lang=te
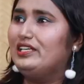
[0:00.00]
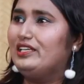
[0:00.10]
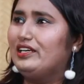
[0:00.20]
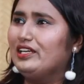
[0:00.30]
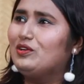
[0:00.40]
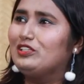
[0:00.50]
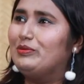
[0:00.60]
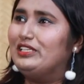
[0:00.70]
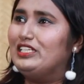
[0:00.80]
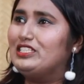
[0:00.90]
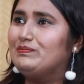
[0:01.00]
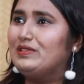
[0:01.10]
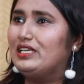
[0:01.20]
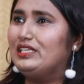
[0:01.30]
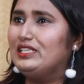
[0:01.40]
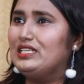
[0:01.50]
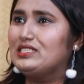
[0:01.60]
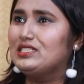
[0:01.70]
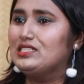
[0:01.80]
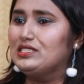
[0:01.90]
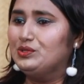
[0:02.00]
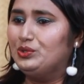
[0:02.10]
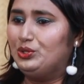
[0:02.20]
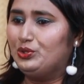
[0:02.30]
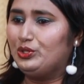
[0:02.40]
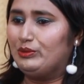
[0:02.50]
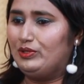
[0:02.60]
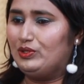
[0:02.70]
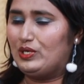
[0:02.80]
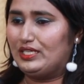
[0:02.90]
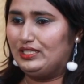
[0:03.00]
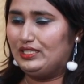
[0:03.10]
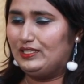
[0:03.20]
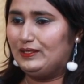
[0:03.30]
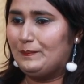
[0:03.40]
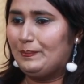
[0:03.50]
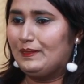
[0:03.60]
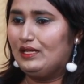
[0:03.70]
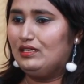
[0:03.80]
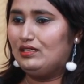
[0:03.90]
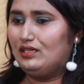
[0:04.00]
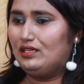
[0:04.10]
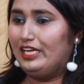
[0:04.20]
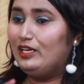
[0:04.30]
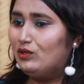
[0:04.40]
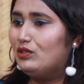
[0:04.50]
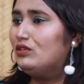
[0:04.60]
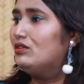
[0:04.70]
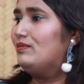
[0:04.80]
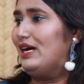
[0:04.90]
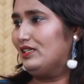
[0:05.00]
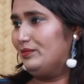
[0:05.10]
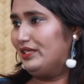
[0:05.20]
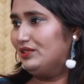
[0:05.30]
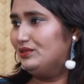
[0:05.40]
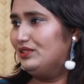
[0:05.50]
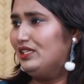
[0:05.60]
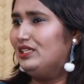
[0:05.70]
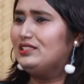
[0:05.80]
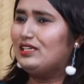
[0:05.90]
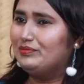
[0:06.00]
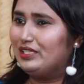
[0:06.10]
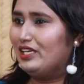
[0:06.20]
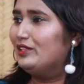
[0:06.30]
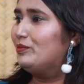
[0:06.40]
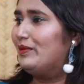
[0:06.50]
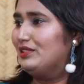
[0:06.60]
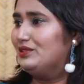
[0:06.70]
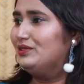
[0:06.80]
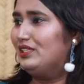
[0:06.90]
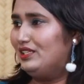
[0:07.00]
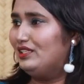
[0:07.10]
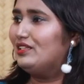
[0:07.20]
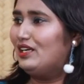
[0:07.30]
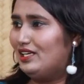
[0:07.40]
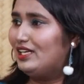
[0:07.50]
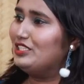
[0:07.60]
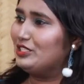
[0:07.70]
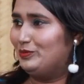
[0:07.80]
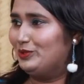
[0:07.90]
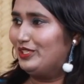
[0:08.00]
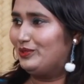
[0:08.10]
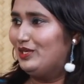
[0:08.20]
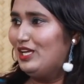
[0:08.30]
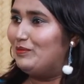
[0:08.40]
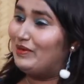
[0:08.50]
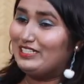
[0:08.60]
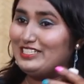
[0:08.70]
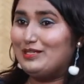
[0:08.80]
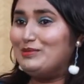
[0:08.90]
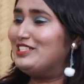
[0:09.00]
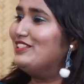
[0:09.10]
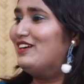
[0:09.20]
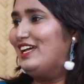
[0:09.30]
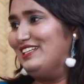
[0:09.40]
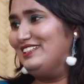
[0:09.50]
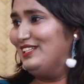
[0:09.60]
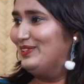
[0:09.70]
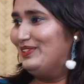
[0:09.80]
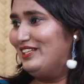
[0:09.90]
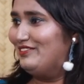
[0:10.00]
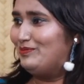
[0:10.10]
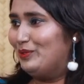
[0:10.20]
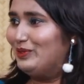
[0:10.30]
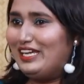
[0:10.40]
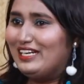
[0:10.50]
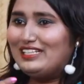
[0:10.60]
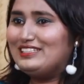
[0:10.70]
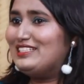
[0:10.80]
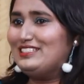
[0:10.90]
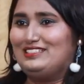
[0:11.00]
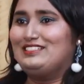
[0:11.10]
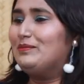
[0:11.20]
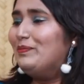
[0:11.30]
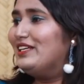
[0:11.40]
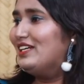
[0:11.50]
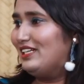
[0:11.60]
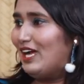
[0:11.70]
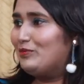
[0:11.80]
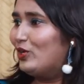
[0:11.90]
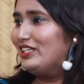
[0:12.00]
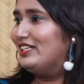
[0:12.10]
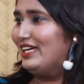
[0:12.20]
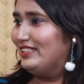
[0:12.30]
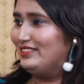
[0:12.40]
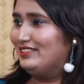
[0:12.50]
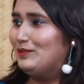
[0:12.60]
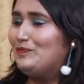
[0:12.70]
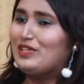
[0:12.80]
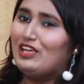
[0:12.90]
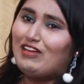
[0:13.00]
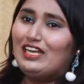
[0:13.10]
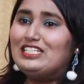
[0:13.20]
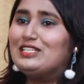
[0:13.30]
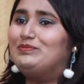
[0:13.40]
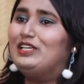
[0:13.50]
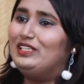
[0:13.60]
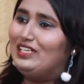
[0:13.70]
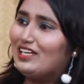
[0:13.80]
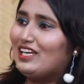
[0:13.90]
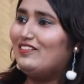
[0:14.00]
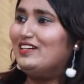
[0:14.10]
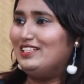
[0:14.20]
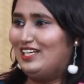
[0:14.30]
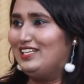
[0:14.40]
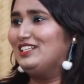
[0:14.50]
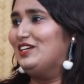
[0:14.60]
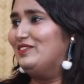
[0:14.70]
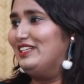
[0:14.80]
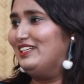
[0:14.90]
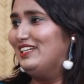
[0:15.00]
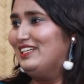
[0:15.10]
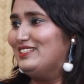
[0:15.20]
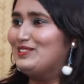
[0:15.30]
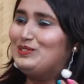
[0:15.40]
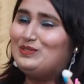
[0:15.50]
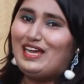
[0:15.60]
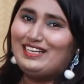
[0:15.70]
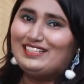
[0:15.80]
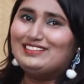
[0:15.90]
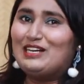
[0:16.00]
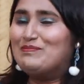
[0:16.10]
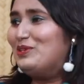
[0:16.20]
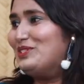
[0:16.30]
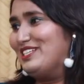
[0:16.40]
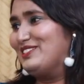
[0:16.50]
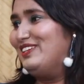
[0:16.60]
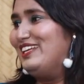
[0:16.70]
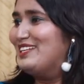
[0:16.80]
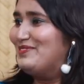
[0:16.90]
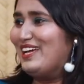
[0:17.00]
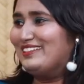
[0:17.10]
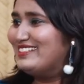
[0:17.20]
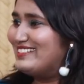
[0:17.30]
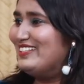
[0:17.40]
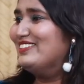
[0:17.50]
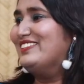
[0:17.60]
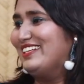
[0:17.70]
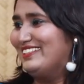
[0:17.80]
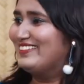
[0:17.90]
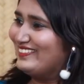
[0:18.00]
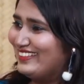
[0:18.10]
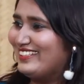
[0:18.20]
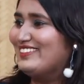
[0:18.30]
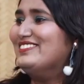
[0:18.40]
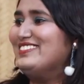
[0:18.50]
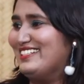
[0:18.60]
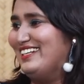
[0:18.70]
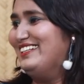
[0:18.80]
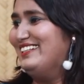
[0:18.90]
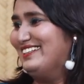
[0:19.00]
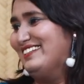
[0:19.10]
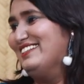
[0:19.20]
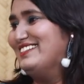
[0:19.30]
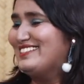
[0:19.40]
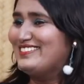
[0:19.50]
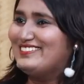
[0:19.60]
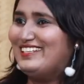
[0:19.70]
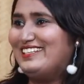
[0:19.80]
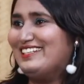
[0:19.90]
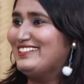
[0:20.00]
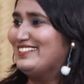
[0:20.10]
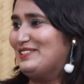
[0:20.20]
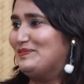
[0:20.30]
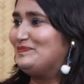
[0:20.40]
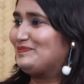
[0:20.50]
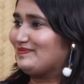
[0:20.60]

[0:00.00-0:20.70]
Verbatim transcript: ఏంటి అంటే కొంతమంది ఏం చెప్తున్నారంటే రీజన్స్ యూట్యూబ్ లో అది ఎల్లో మార్క్ పడుతుంది సంథింగ్ ఏదో పడుతుంది అలా అని చెప్తున్నారు బట్ చేపించేది వాళ్ళే దగ్గరుండి ఇప్పుడు hmm. నేనైతే చెప్పను కదా ఐఎమ్ నాట్ ఎ డైరెక్టర్ వాళ్ళే చెప్తారు ఇలా కావాలి అలా కావాలి సో వాళ్ళంతా అప్లోడ్ చేసుకోలేనప్పుడు అంత చేయొద్దు కదా కొద్దిగా తక్కువ చేయాలి సో hmm. అలా అలానే